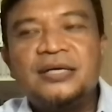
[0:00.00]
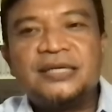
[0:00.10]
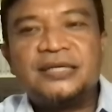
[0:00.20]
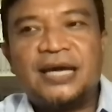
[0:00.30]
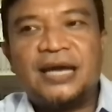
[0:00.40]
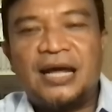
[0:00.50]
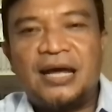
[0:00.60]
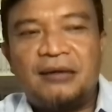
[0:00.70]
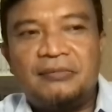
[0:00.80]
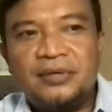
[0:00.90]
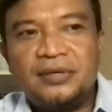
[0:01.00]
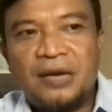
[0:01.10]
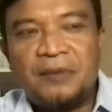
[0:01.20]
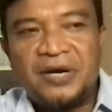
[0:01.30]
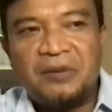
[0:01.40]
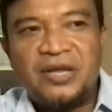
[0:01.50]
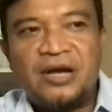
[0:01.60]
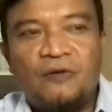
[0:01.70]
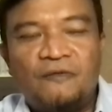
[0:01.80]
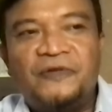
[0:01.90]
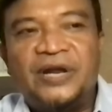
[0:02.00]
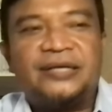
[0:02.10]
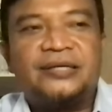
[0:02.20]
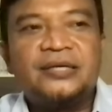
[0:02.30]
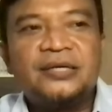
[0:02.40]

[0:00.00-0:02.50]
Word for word: secara apa namanya konflik